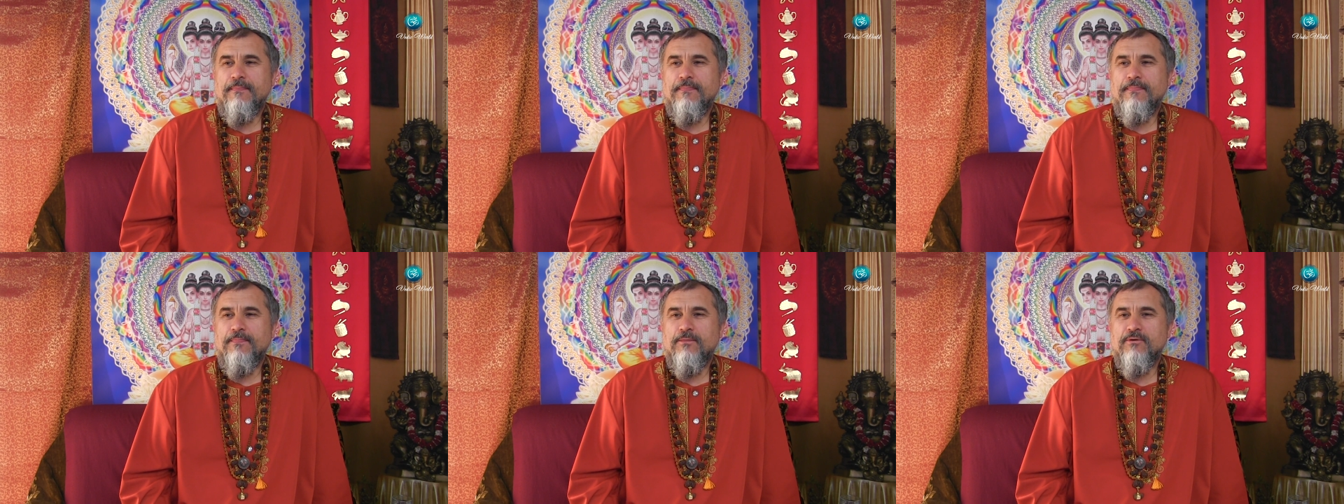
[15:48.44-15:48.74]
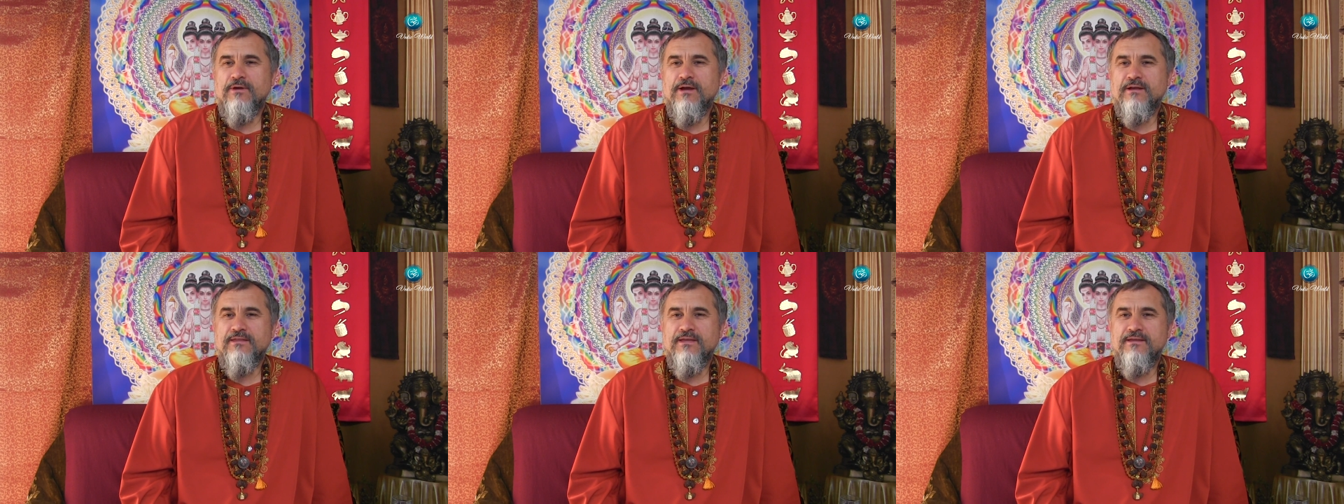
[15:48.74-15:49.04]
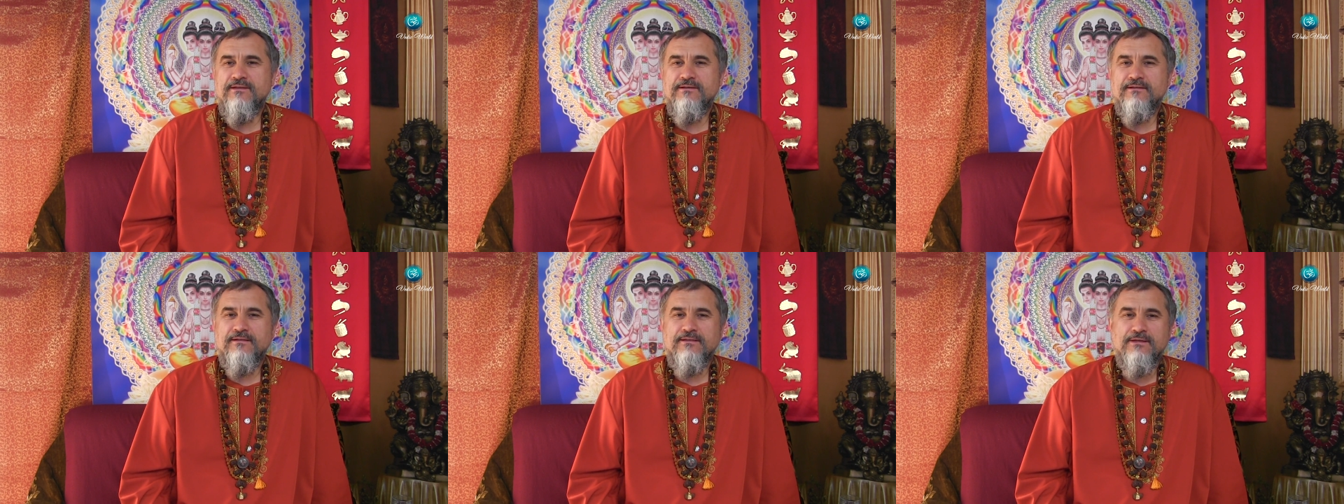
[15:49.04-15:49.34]
Но когда
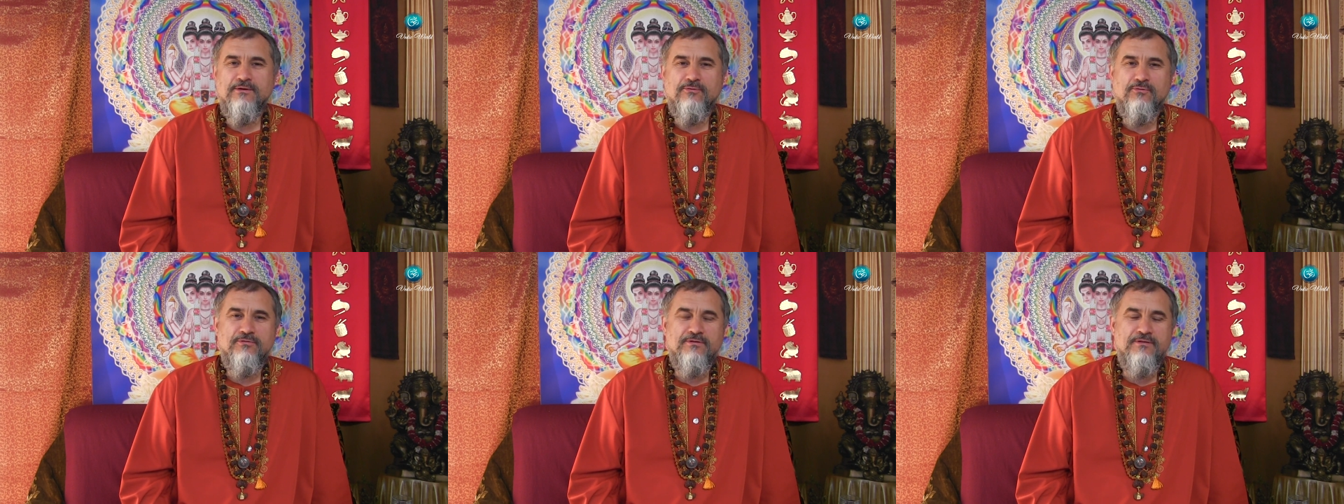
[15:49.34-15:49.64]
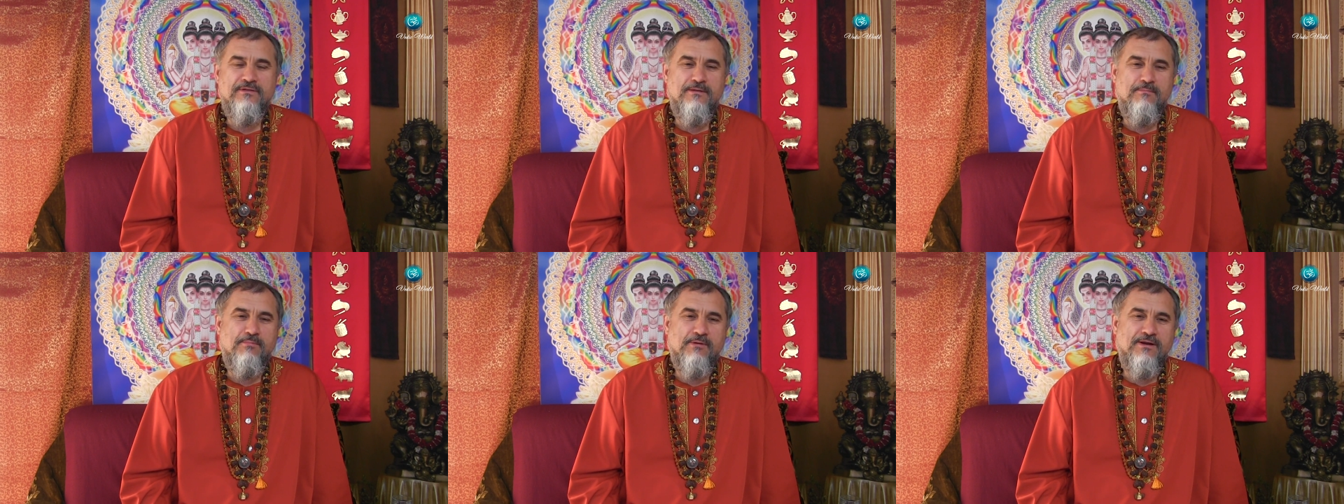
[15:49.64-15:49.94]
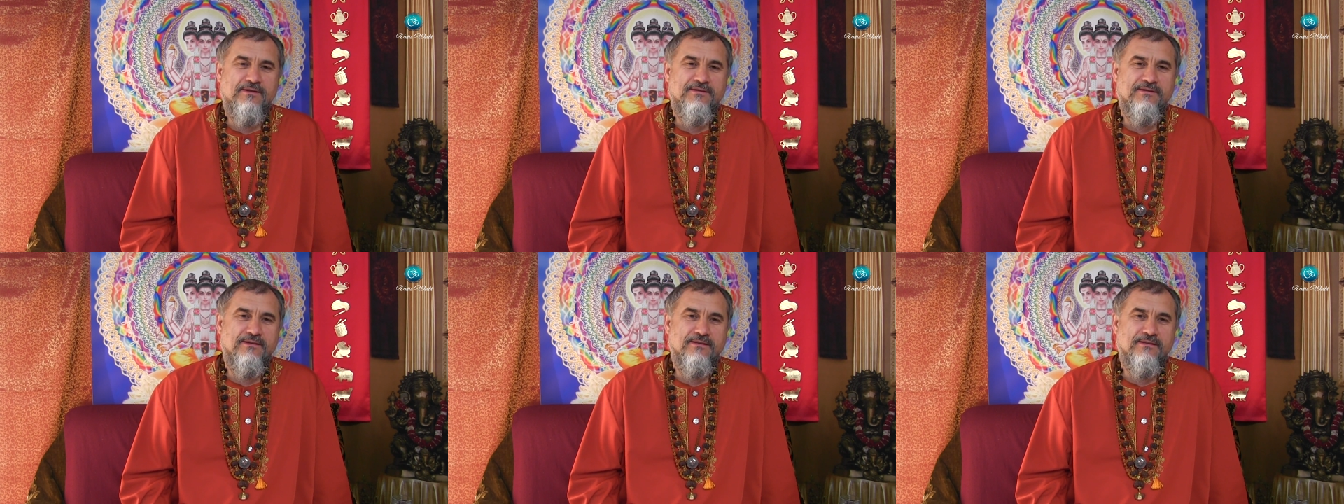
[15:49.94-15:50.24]
дело доходит до
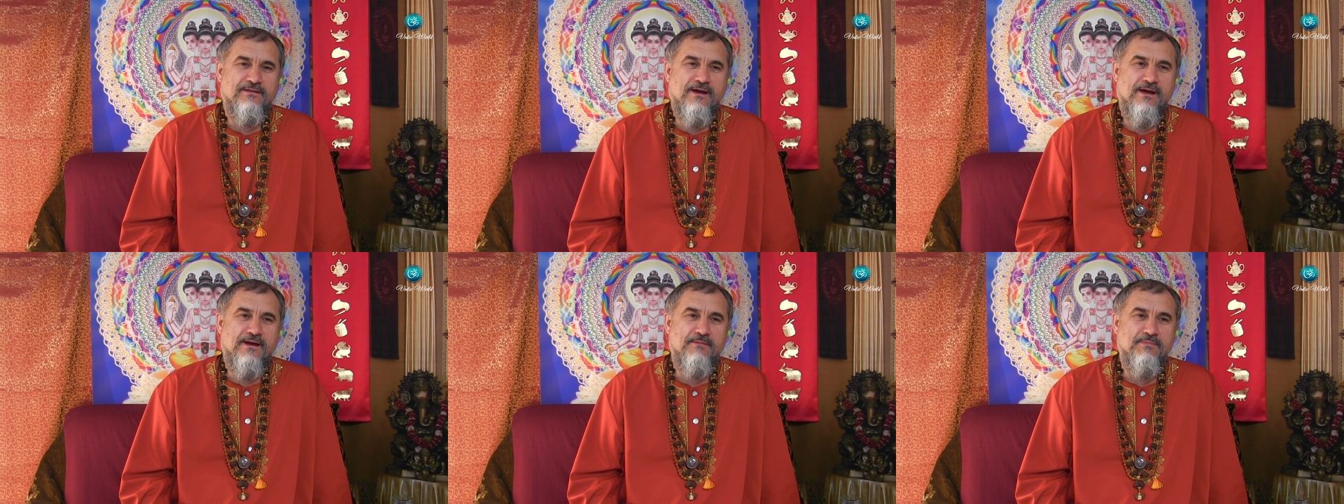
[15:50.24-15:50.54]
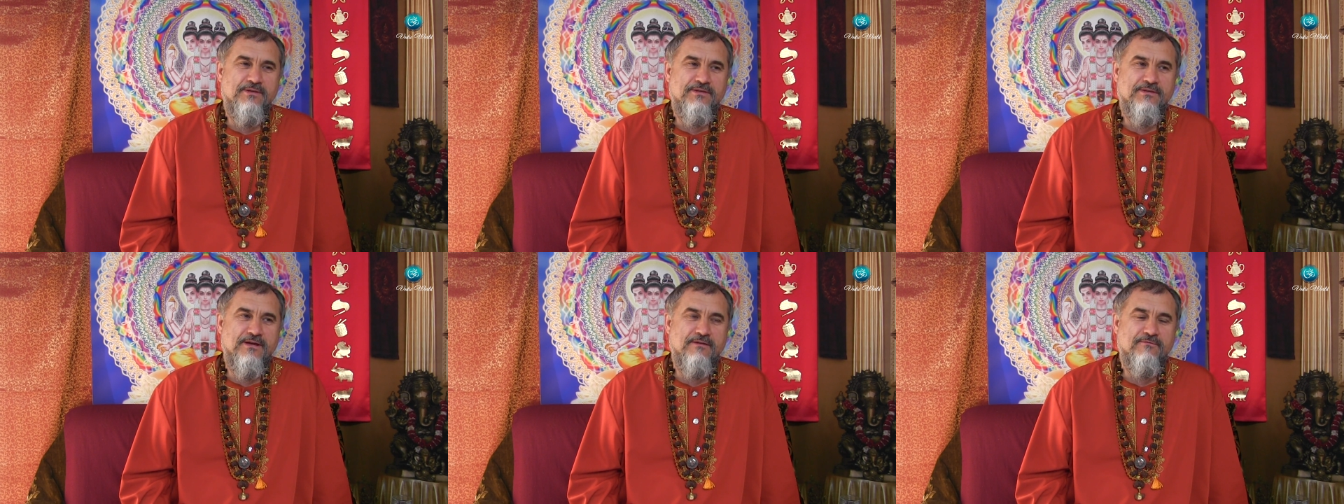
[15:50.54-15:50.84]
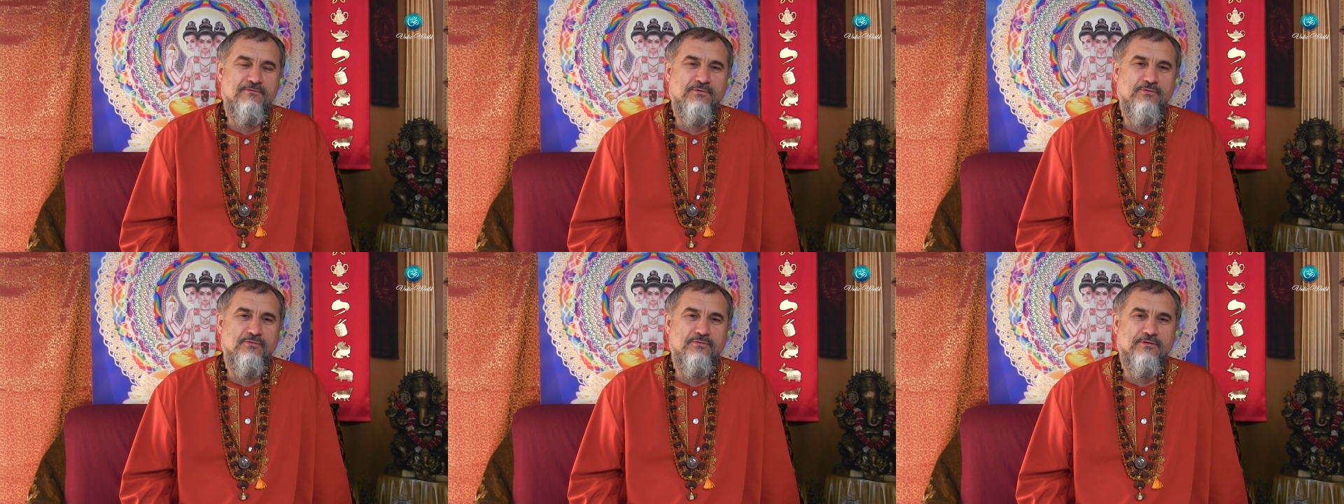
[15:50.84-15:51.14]
практики дхармы,
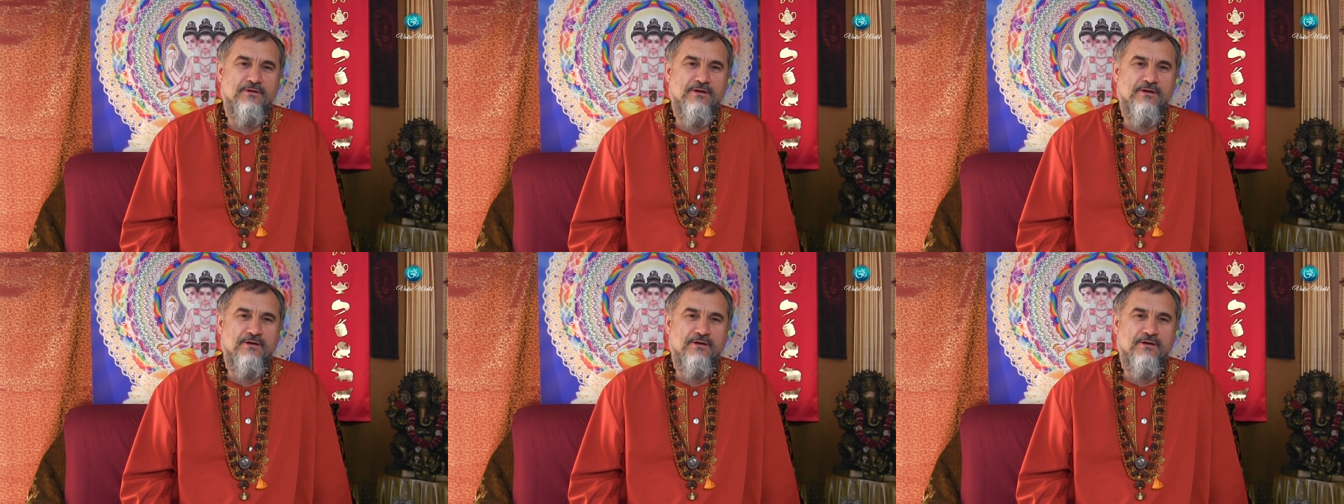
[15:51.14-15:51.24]
тявкают,